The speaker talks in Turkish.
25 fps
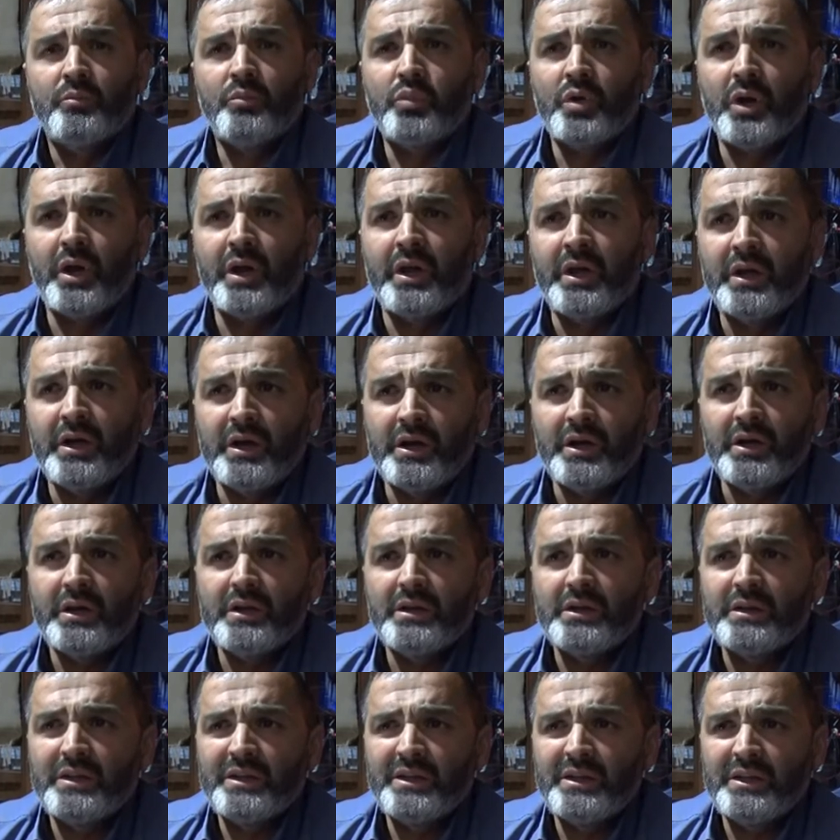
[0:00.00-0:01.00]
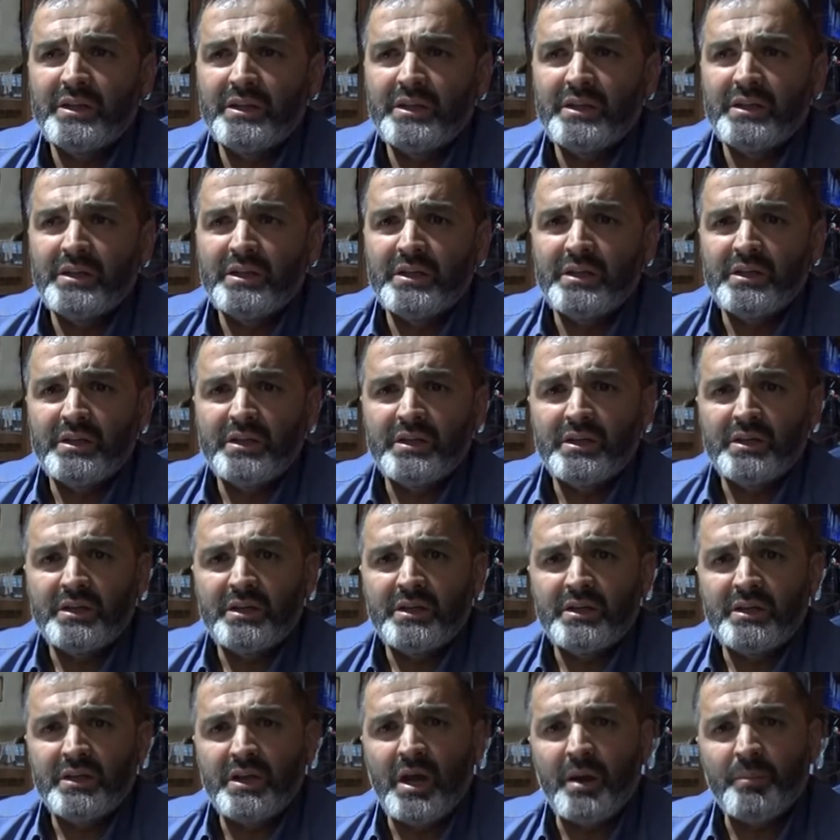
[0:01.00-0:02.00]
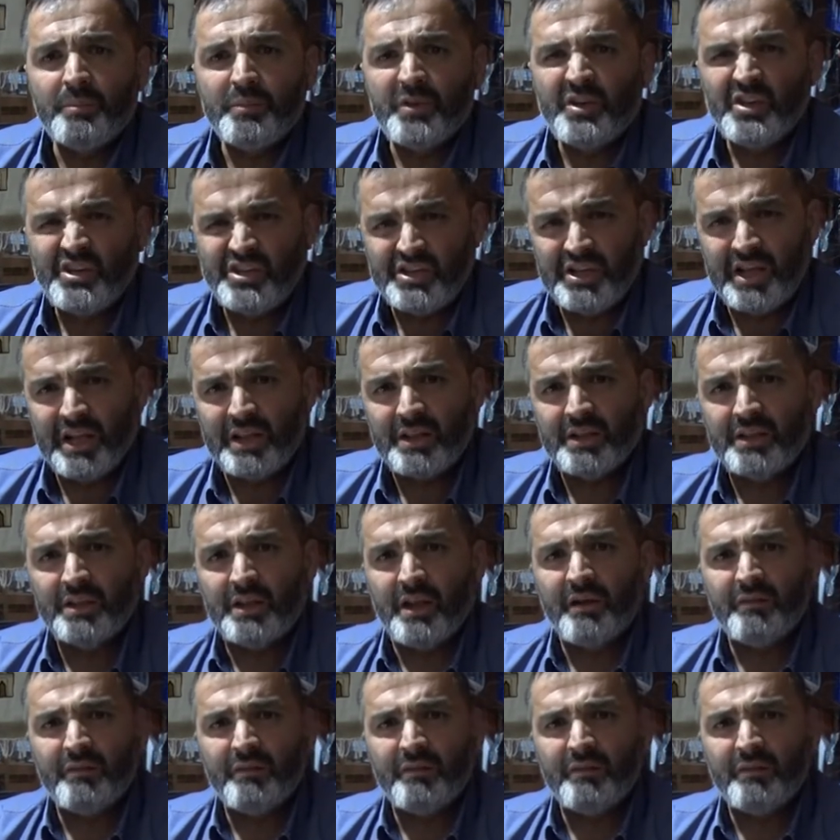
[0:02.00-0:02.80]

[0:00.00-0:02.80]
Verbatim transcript: Burayı yap işlet